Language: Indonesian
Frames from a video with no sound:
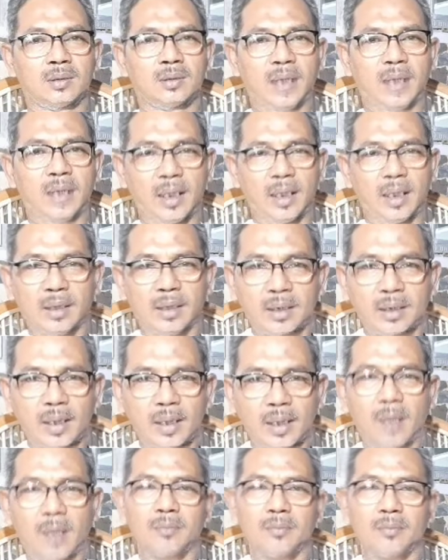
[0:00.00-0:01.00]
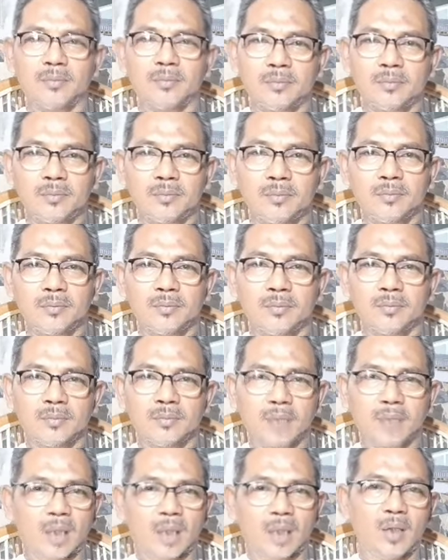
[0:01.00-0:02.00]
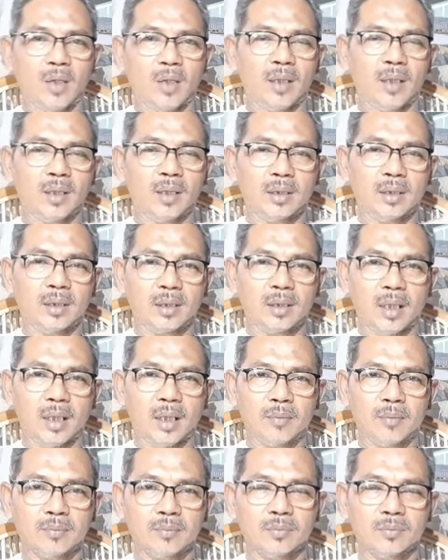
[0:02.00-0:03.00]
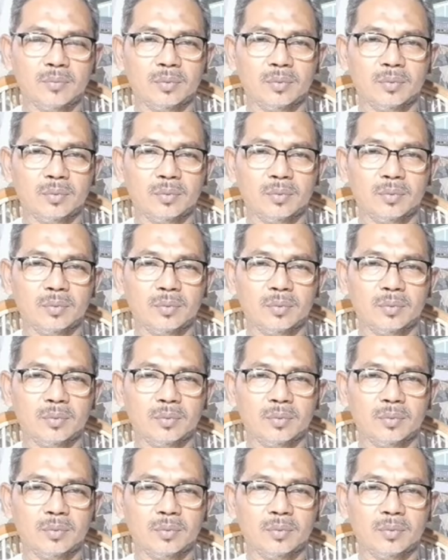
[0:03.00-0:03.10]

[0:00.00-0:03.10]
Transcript: Jangan hanya diam. Kalau Anda diam,